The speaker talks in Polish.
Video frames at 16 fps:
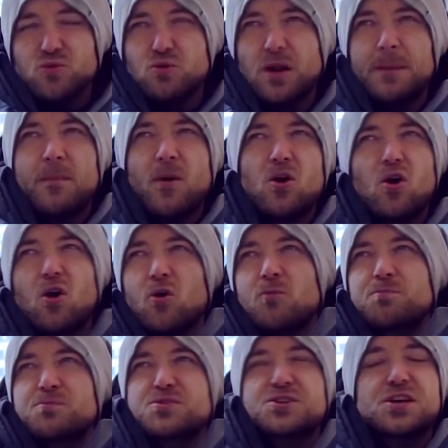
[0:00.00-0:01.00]
które mogą
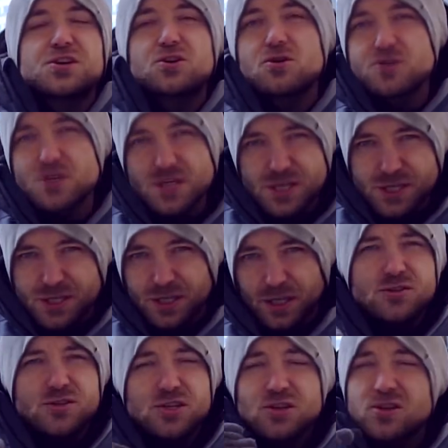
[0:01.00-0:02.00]
przynieść korzyści,
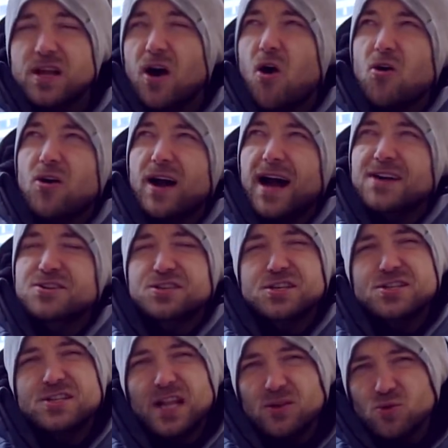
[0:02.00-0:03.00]
czy to dla oka, czy
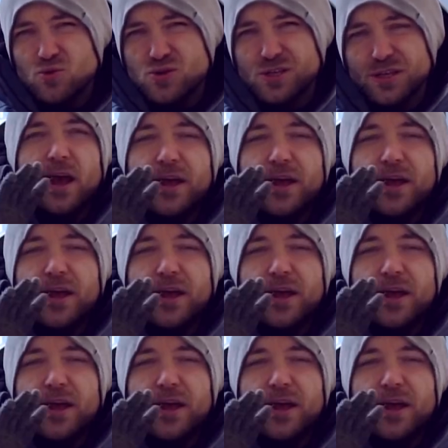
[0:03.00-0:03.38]
też dla duszy.